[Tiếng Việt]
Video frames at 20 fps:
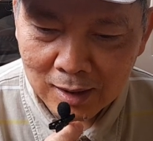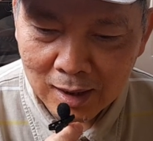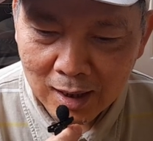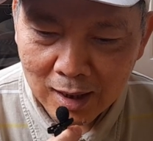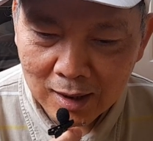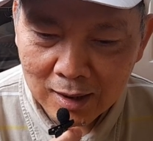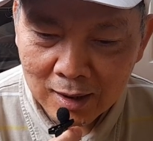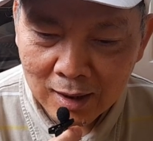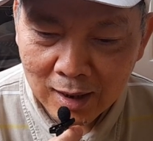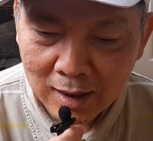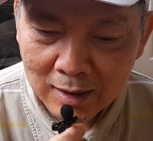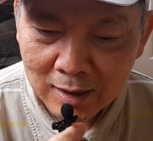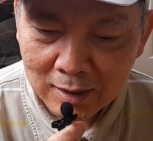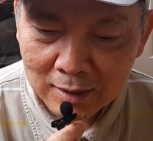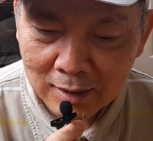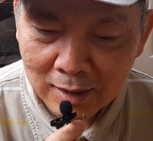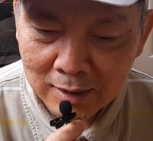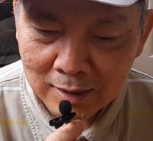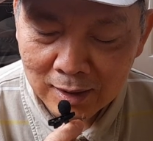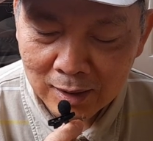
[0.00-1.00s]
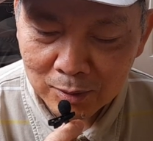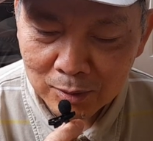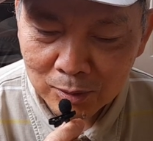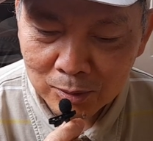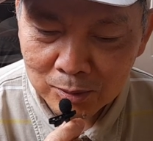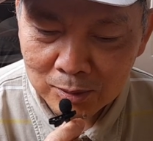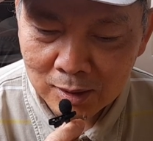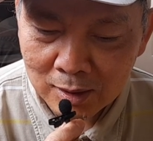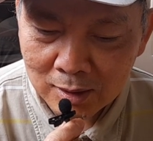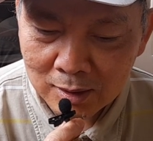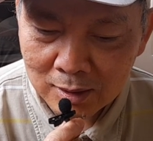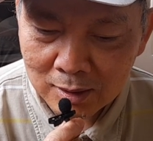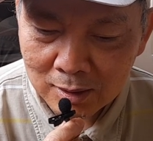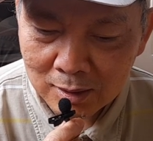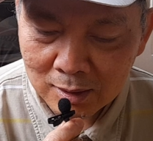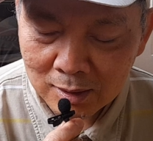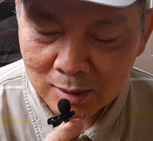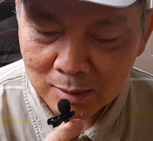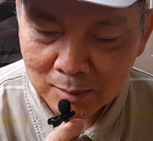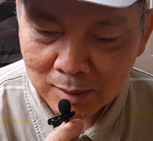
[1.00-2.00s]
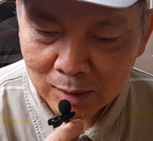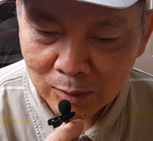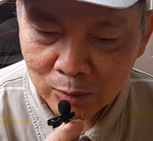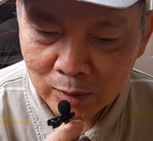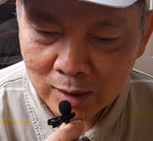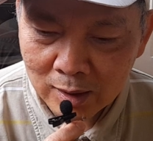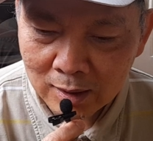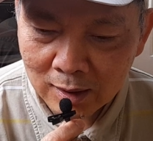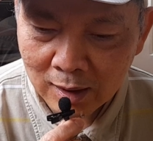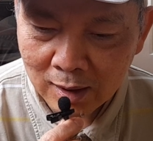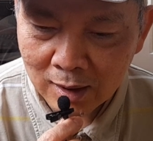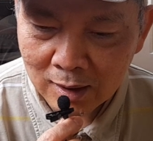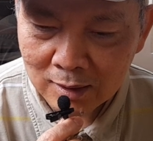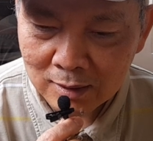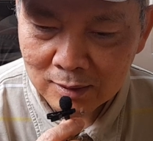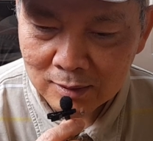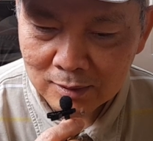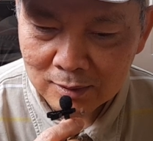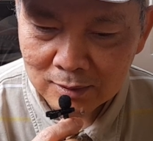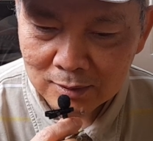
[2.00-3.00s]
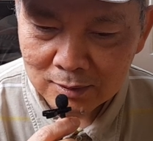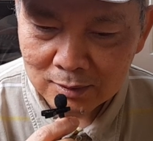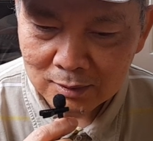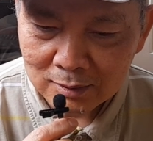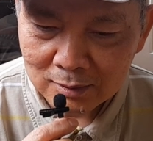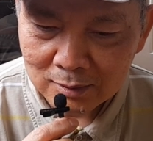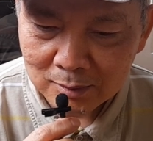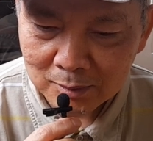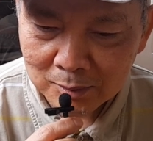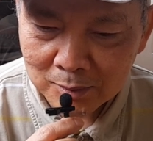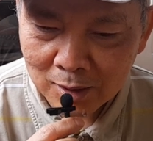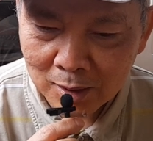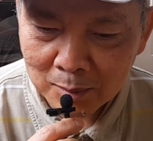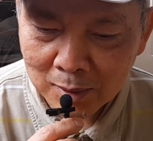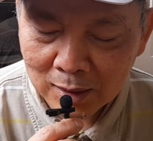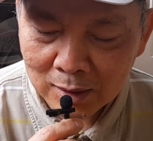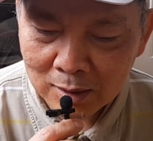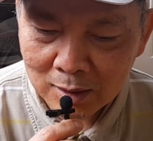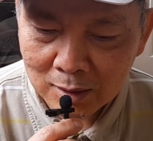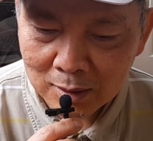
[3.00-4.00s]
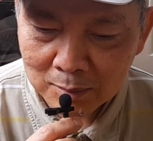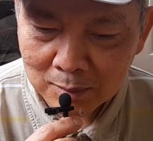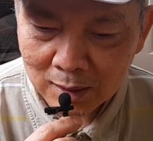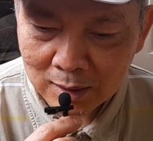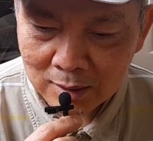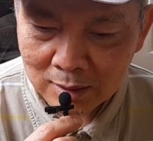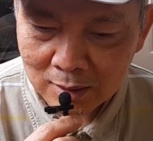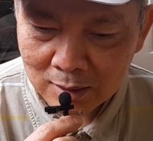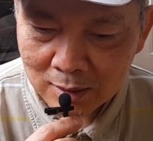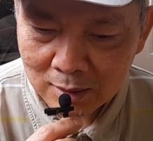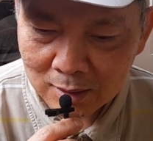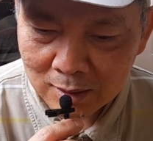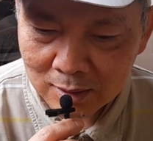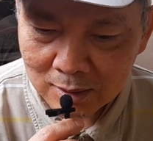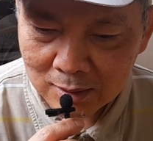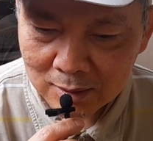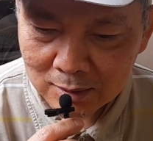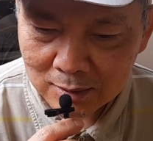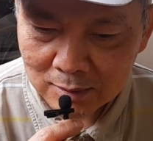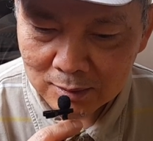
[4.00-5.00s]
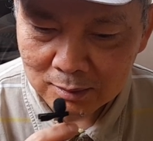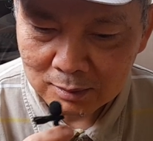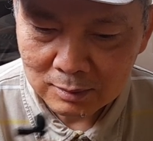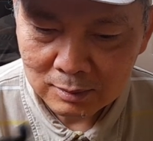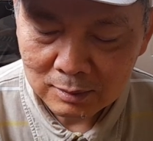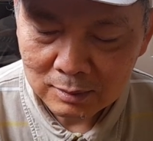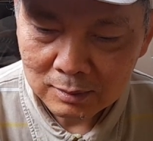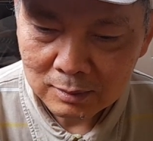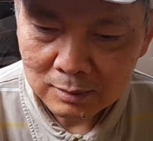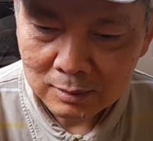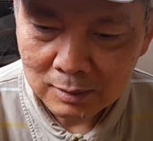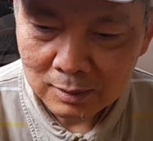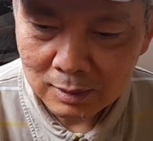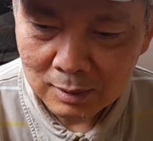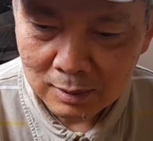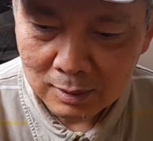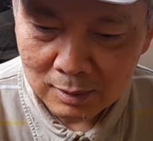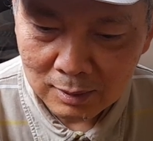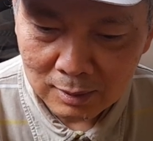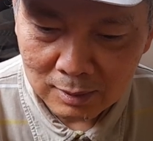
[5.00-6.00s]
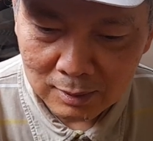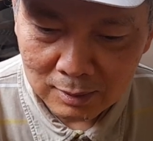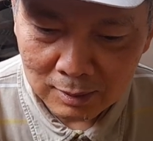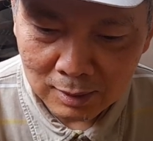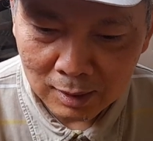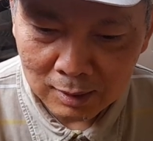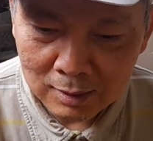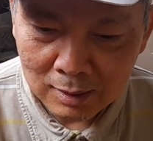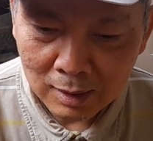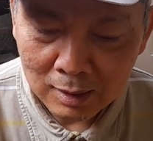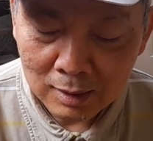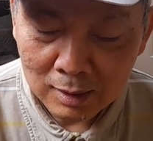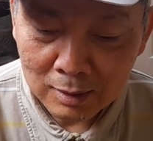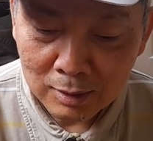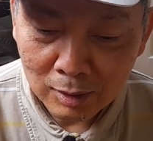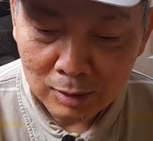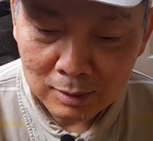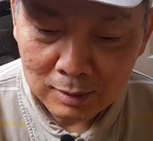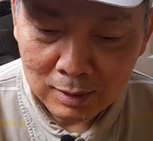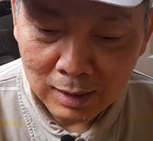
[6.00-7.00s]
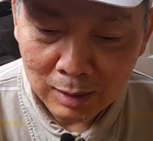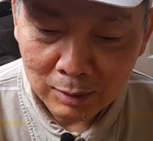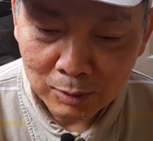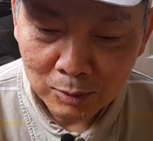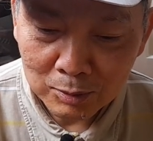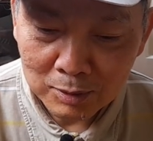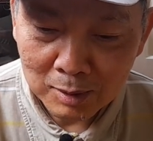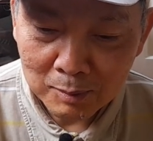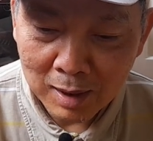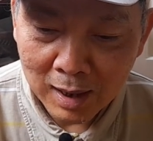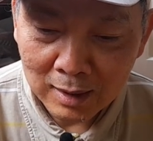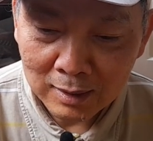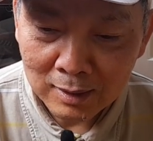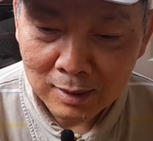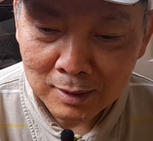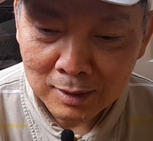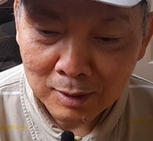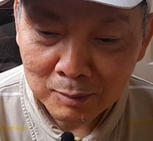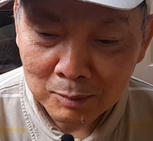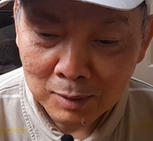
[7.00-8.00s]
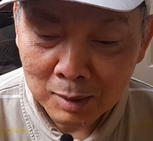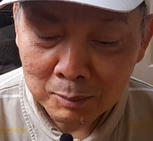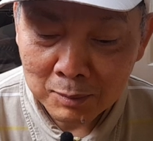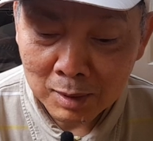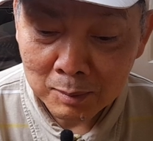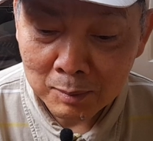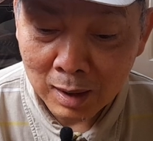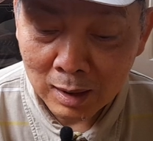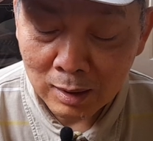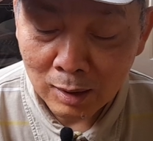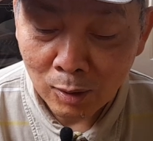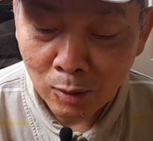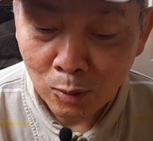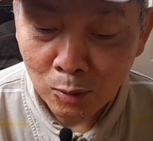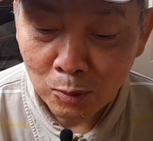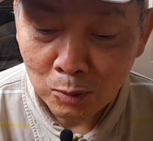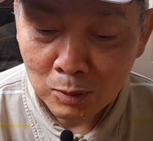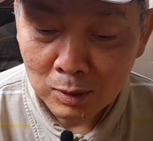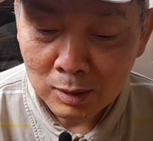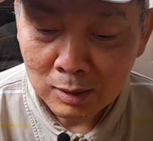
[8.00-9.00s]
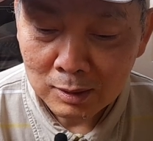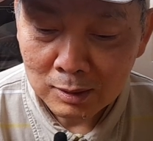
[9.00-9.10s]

hai hai anh này giao lưu với ờ, bạn Nguyên nè à. bây giờ bạn ờ, bạn ờ, Ủa nữa hả thì thì con giao lưu với bạn để không thấy mấy bạn ngủ